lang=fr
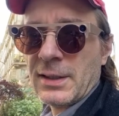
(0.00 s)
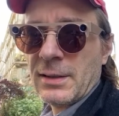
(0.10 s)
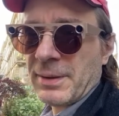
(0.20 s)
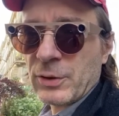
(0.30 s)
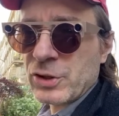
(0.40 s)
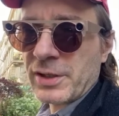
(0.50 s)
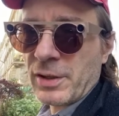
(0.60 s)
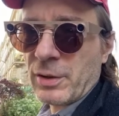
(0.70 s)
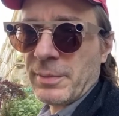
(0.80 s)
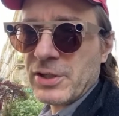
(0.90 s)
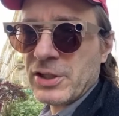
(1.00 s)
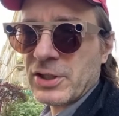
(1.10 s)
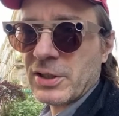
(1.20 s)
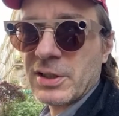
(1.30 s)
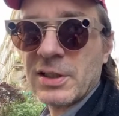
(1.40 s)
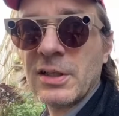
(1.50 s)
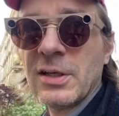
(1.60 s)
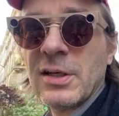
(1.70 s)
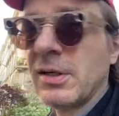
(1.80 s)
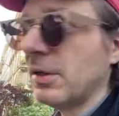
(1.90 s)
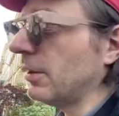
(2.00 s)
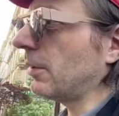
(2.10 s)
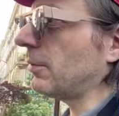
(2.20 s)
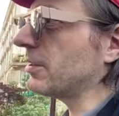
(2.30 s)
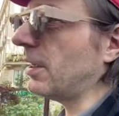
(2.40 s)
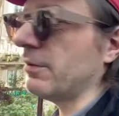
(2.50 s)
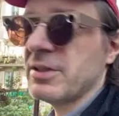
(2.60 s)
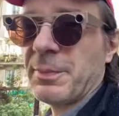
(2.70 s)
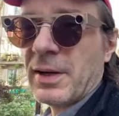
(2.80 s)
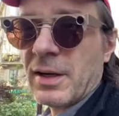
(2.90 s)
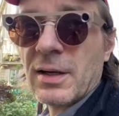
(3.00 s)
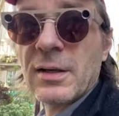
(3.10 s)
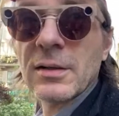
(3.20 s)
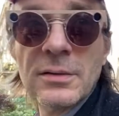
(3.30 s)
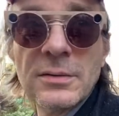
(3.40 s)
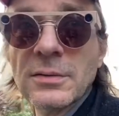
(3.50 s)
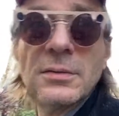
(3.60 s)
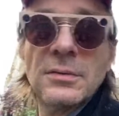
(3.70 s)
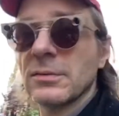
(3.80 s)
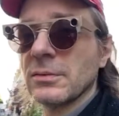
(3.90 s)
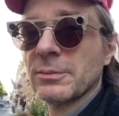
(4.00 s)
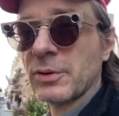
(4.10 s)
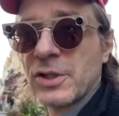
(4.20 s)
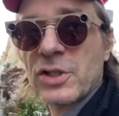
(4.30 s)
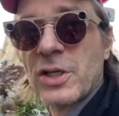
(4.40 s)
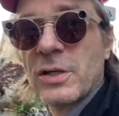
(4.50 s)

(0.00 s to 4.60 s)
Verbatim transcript: Pas d'ange gardien en Belgique Comment ça Vous n'êtes pas protégé